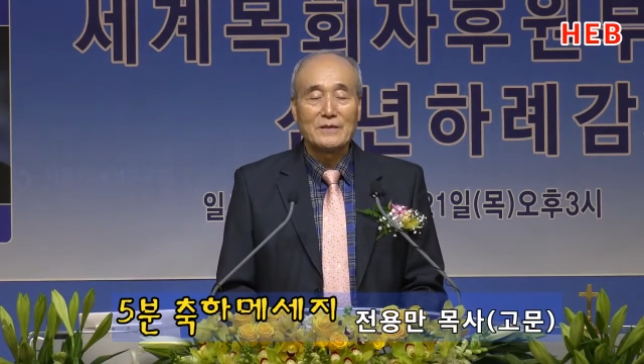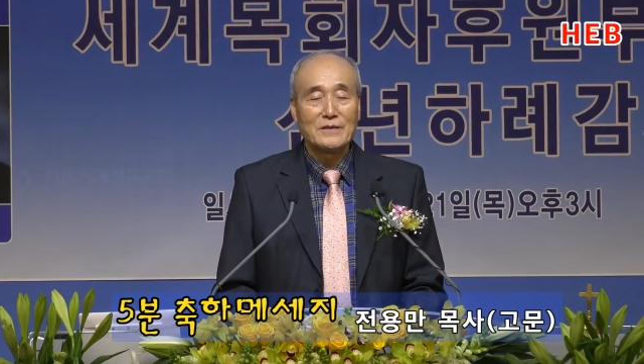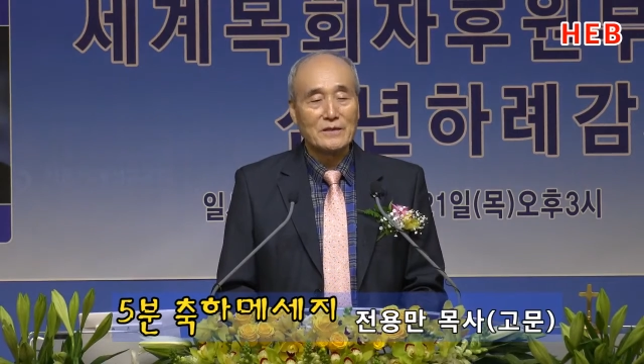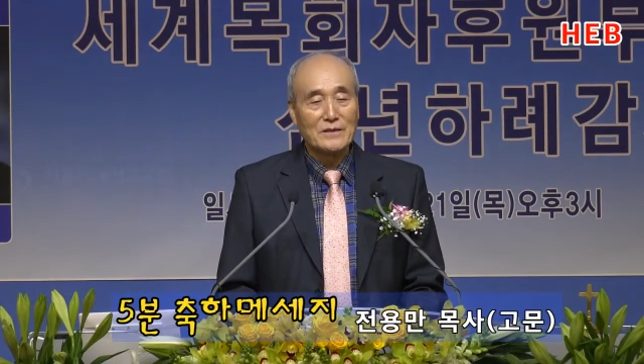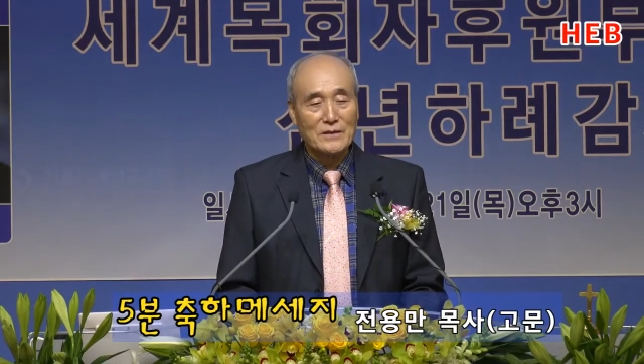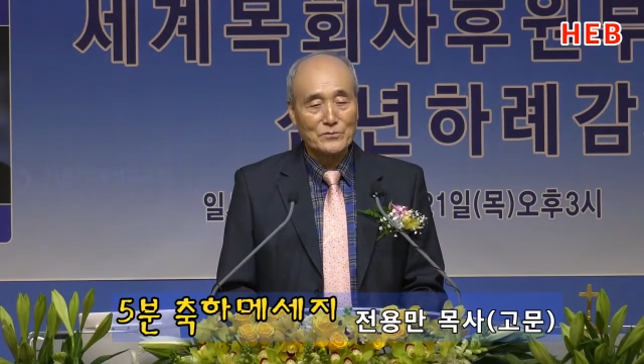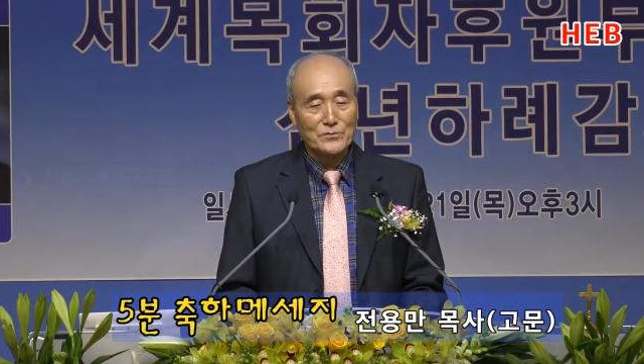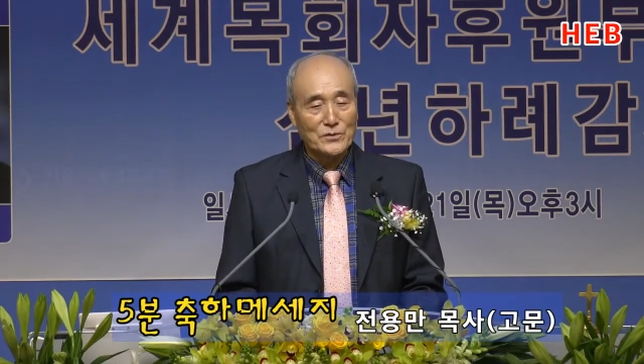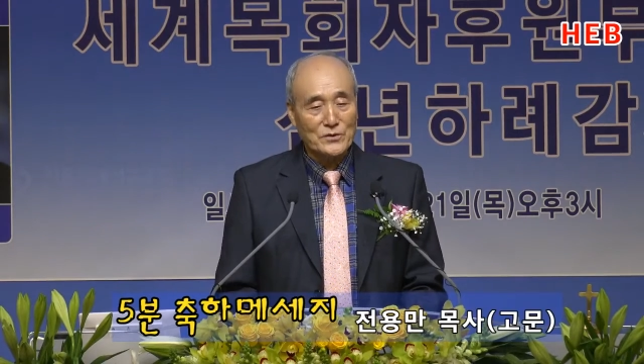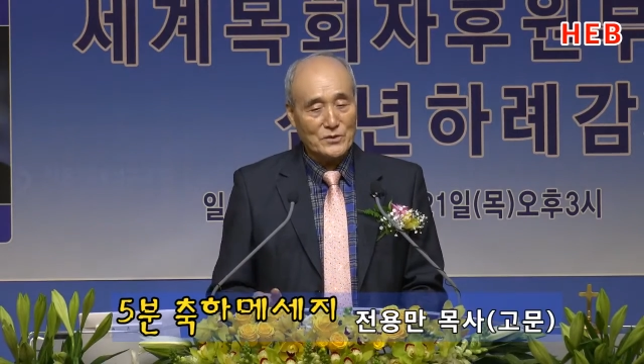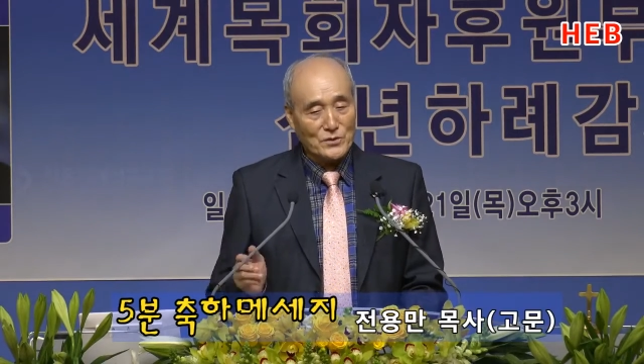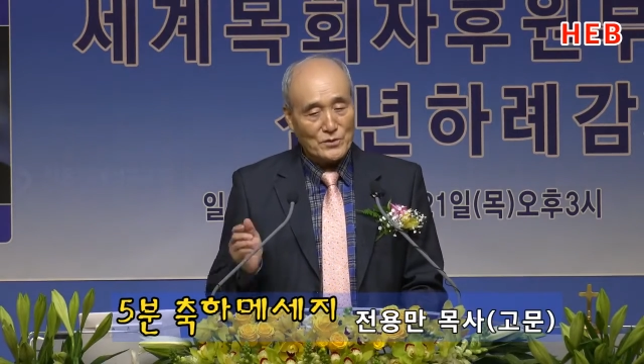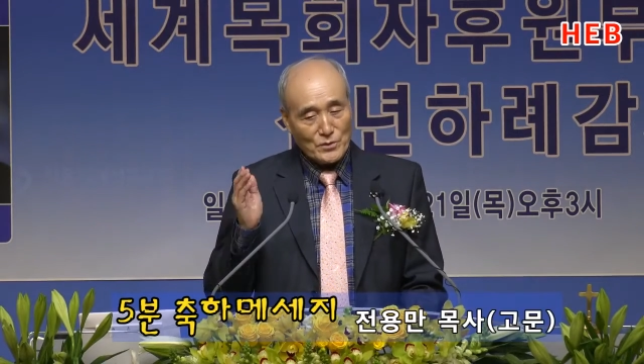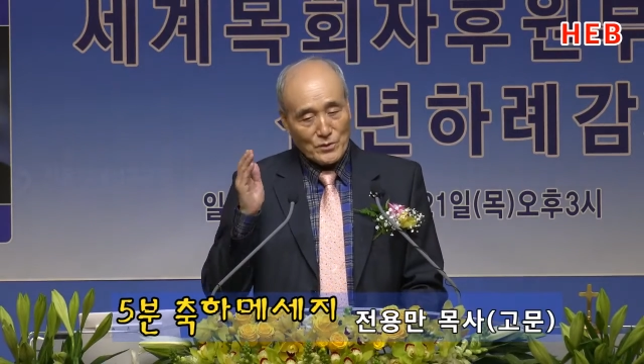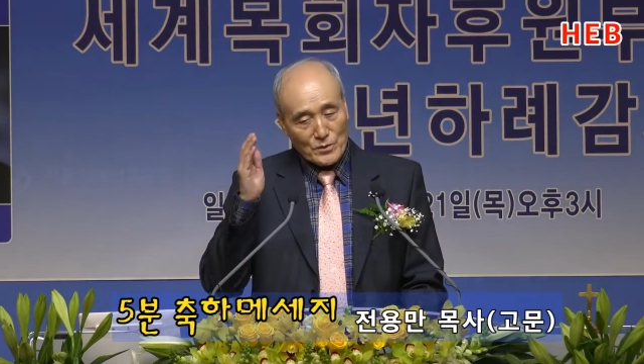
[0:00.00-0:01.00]
내가
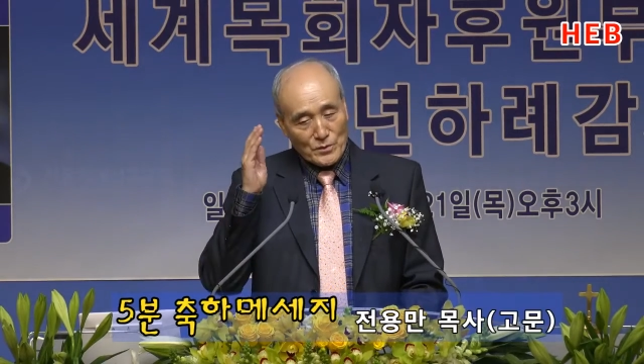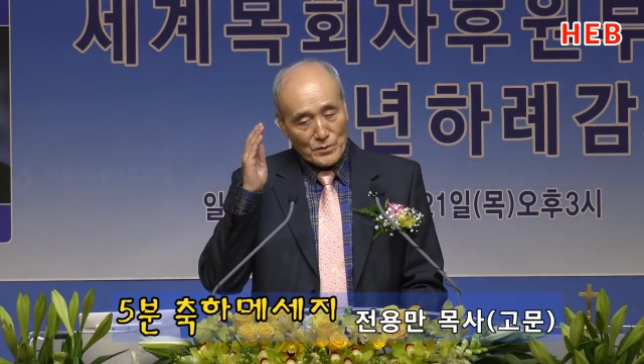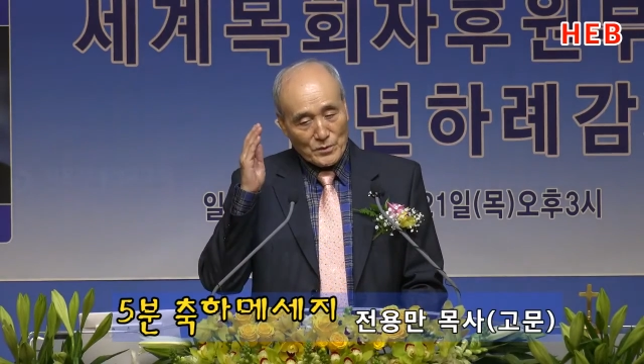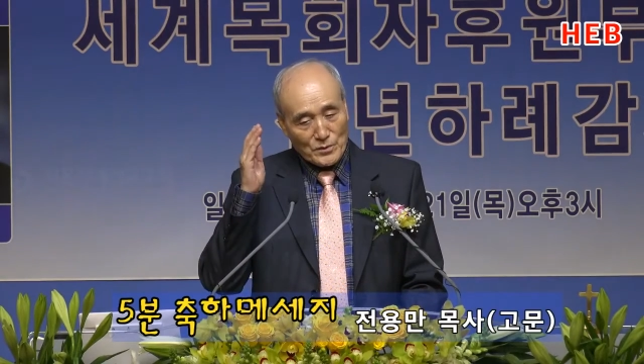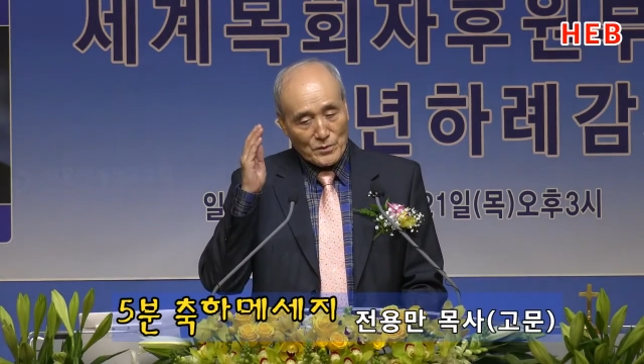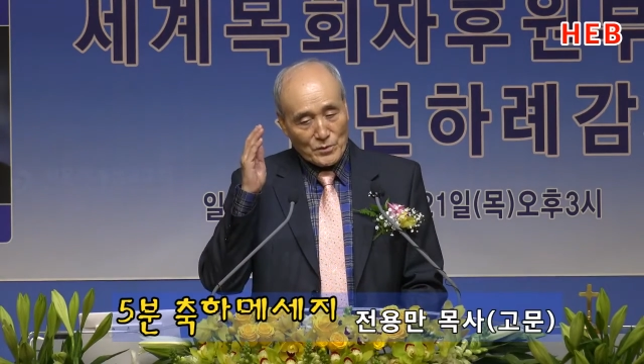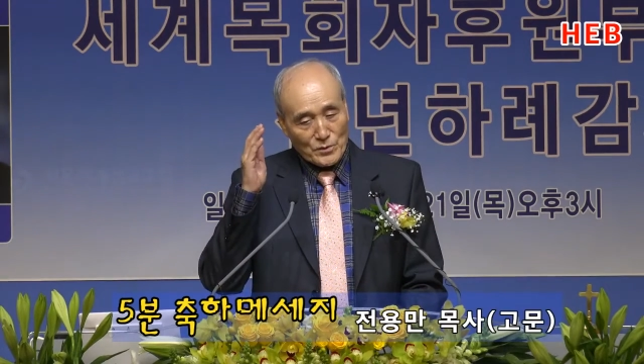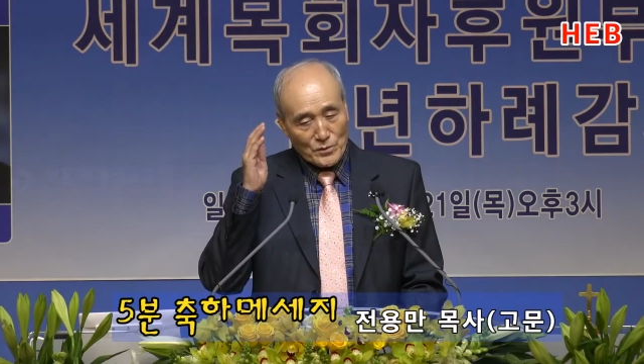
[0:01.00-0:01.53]
우리 기도원